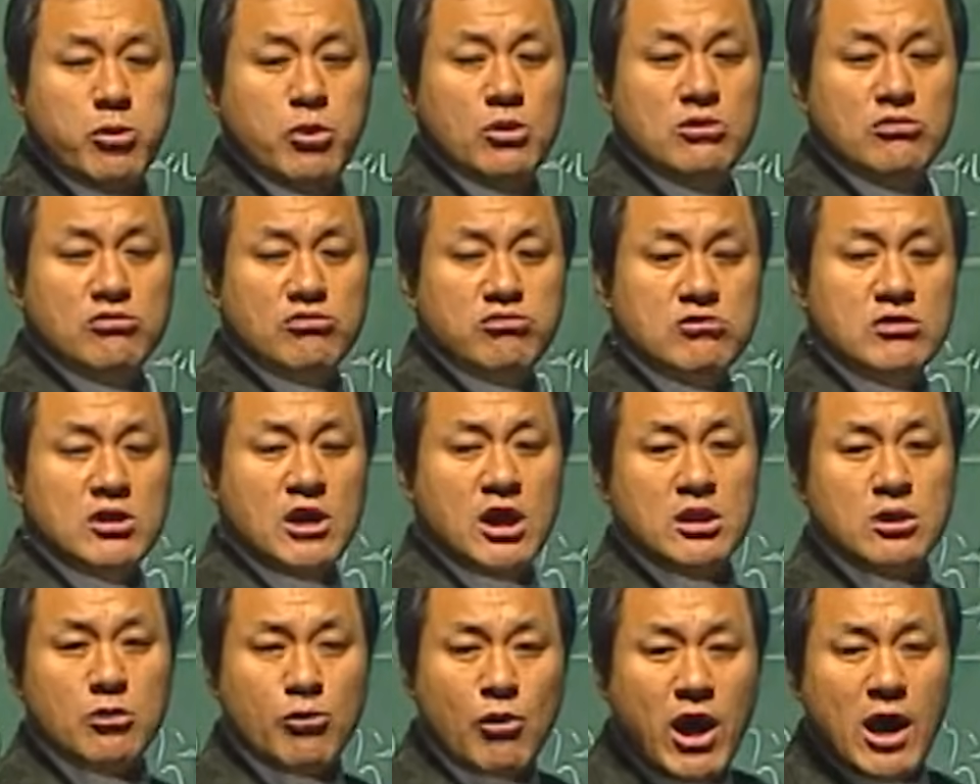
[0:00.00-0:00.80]
보는
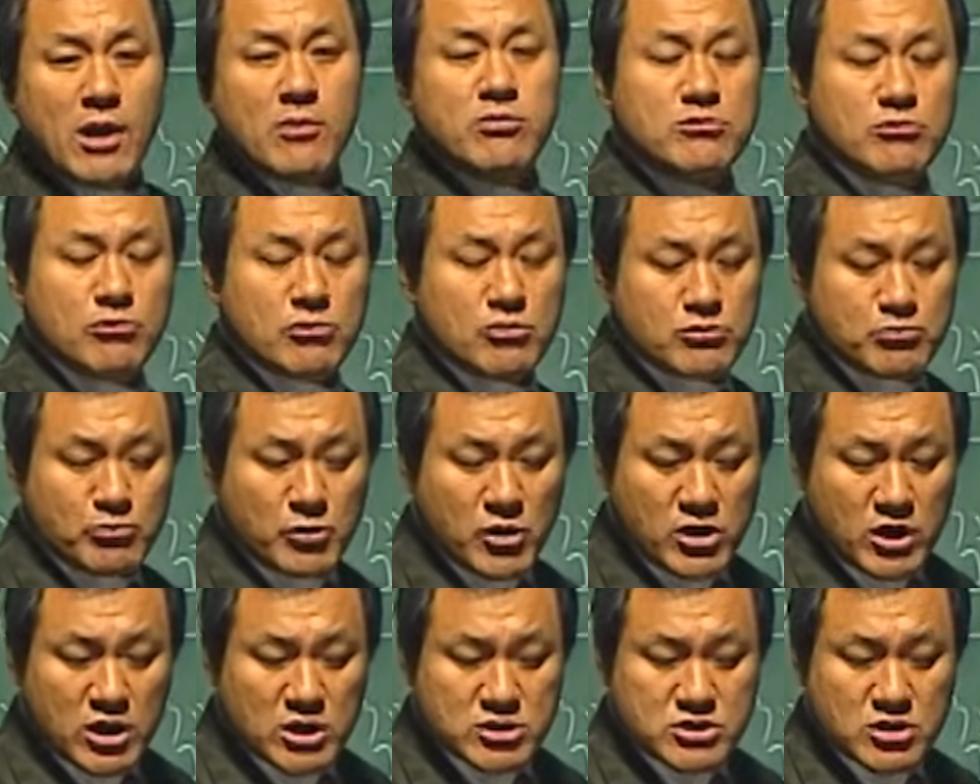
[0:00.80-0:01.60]
순간 과
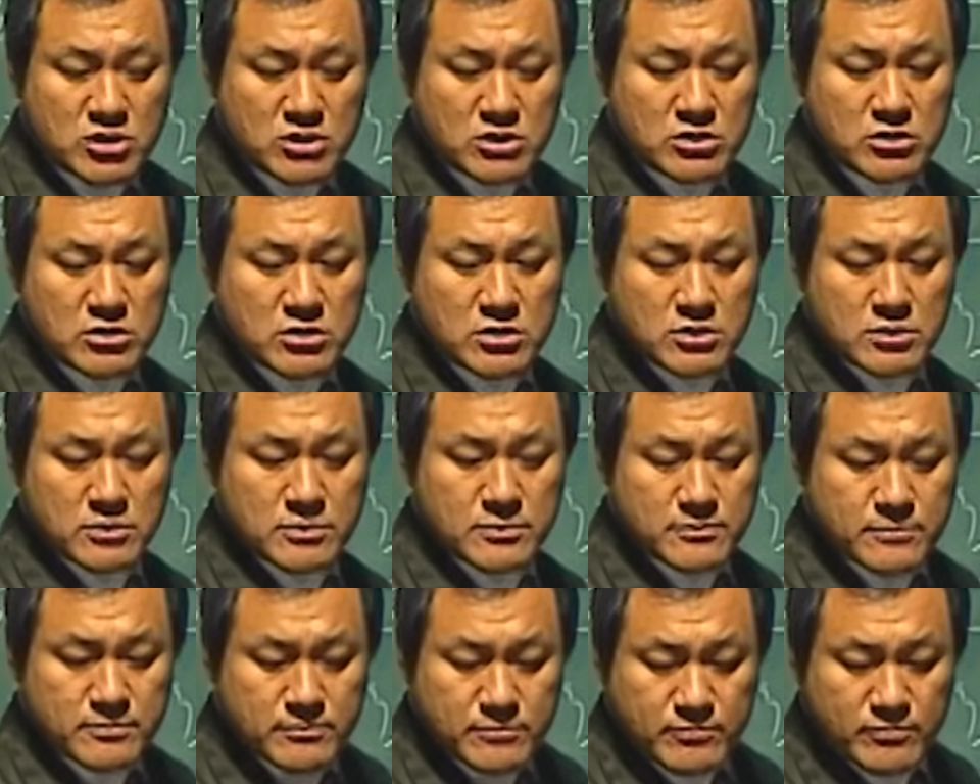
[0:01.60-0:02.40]
뭐야 저
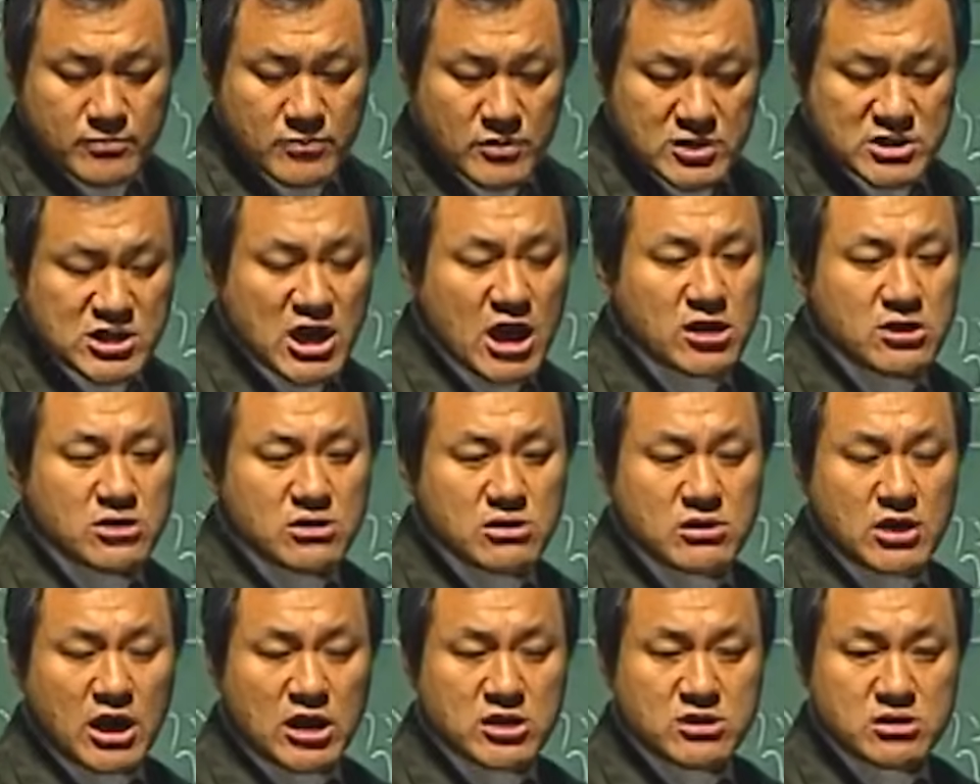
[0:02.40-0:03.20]

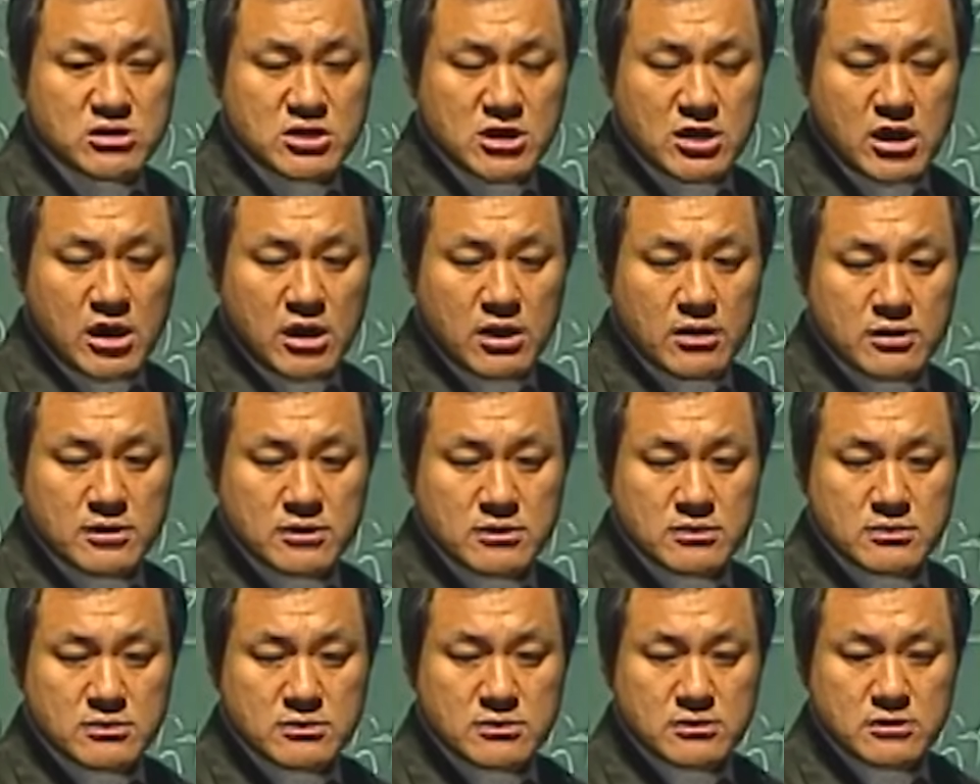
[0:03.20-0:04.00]
장녀 같으니까
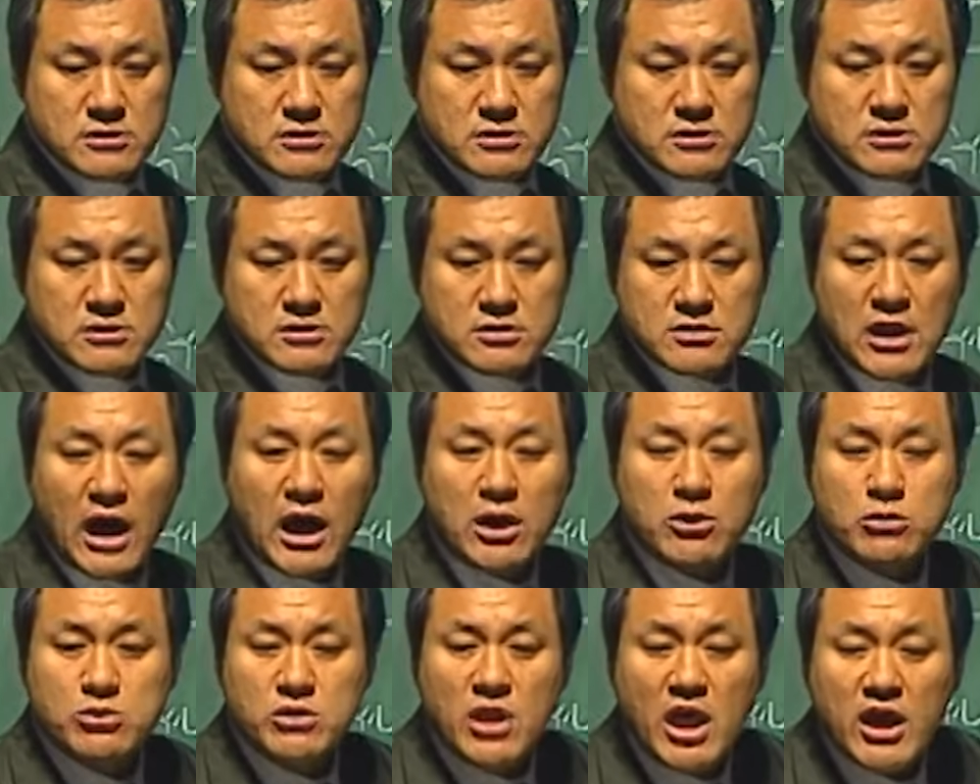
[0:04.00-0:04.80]

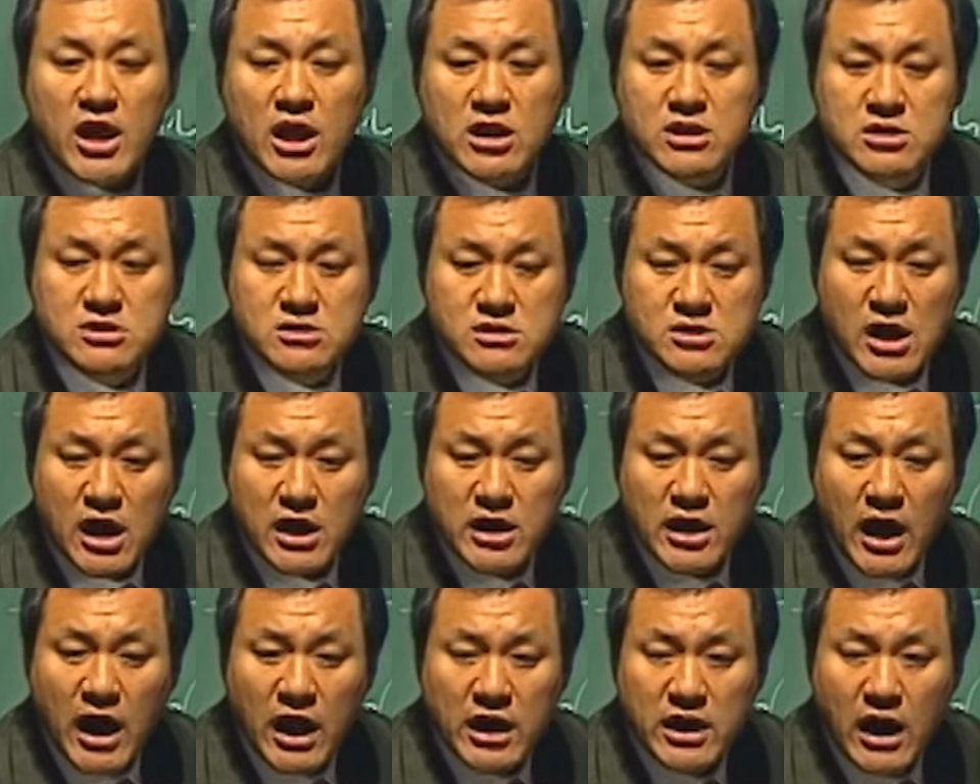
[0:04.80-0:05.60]
나로 내게
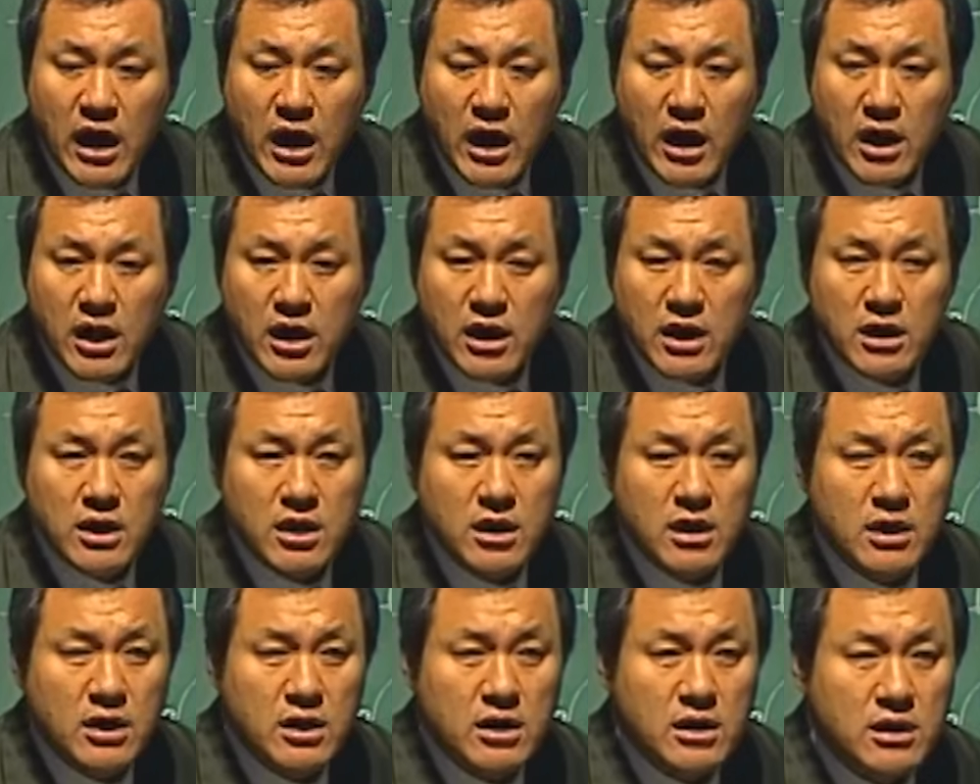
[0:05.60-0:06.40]
들어가게 하라.
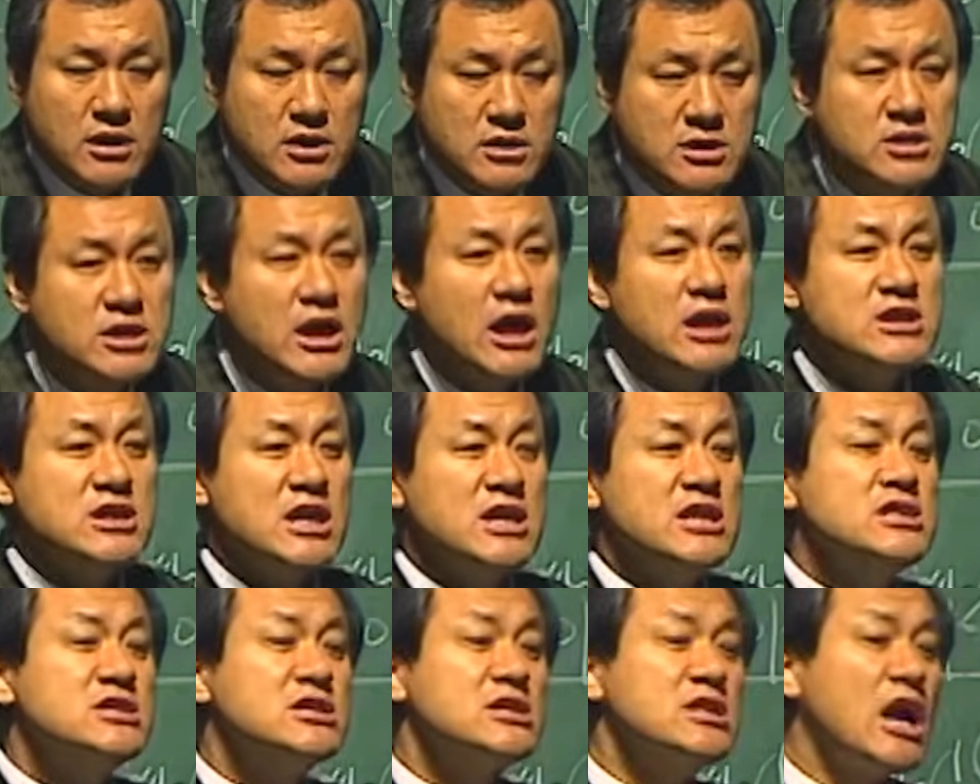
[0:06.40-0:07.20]
그게 이제
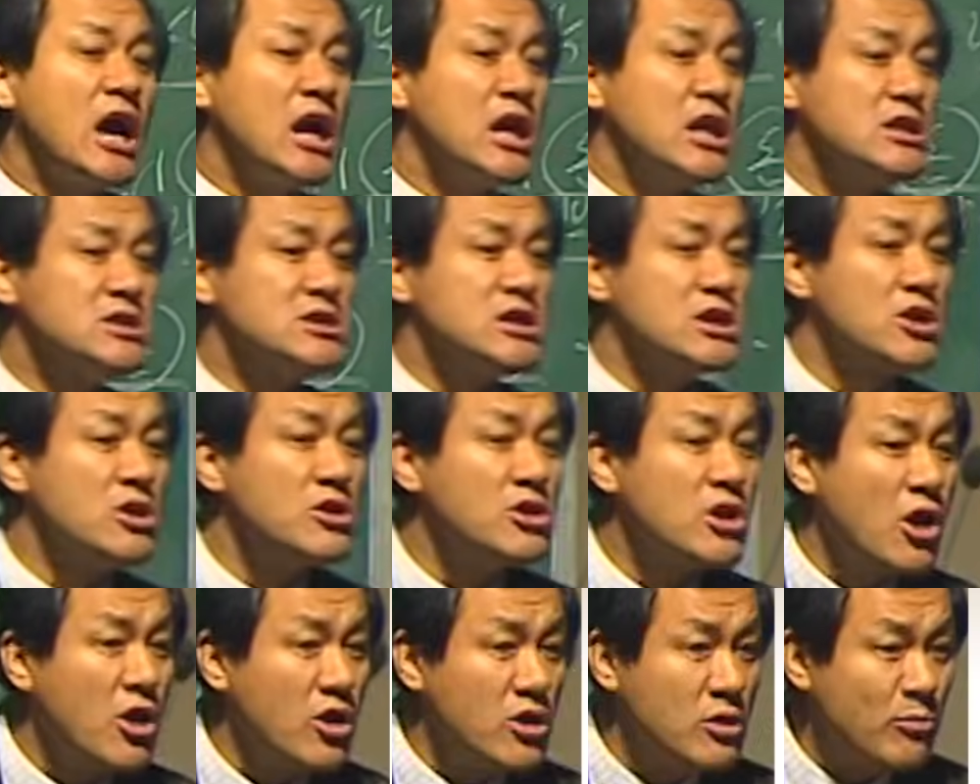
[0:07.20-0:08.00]
이스라엘식
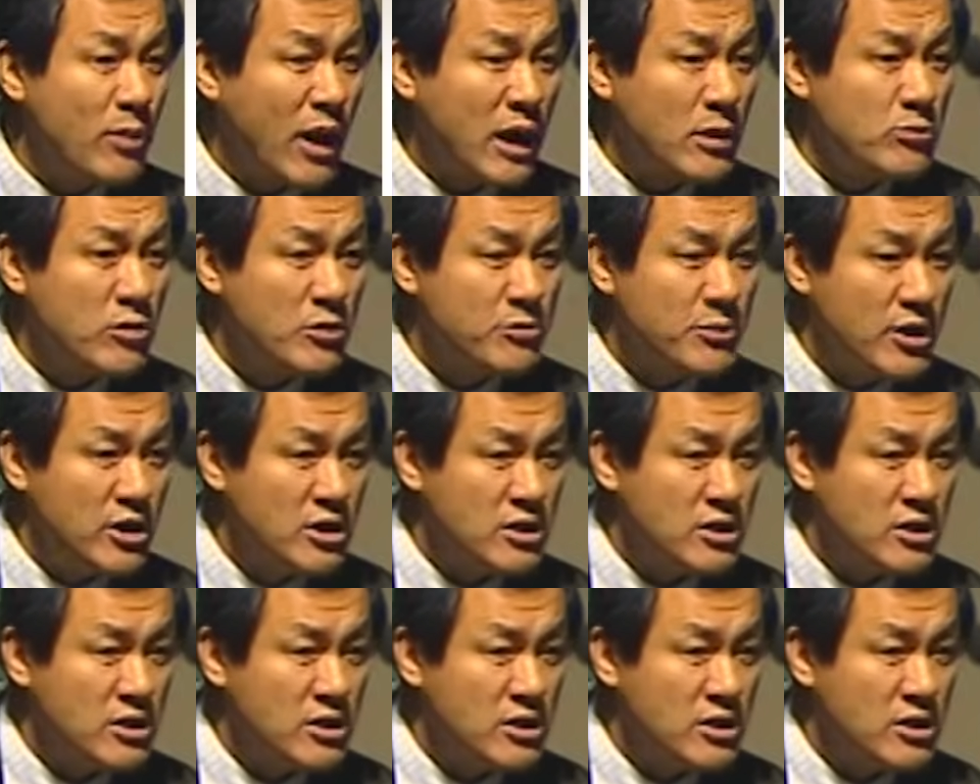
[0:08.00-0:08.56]
연애하는 방법이야.